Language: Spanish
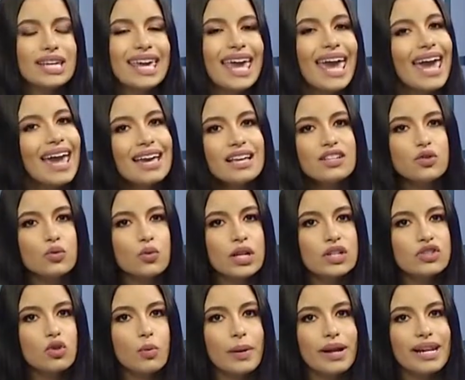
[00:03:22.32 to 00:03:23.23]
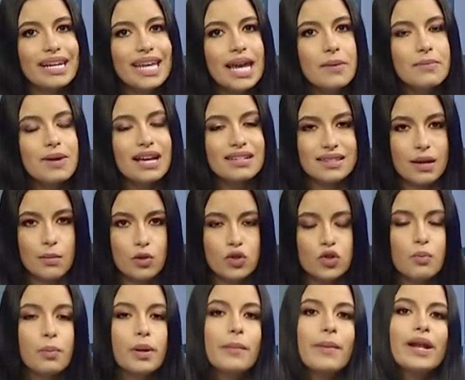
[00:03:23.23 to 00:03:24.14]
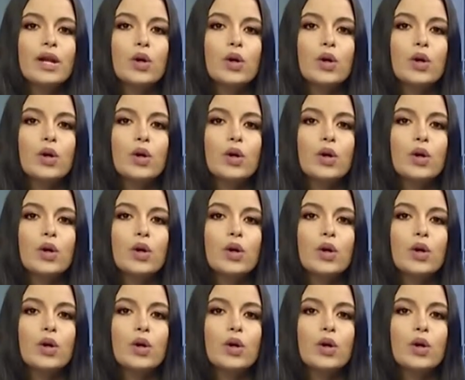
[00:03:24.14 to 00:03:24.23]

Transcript: qué es una superniebla, hacemos un primer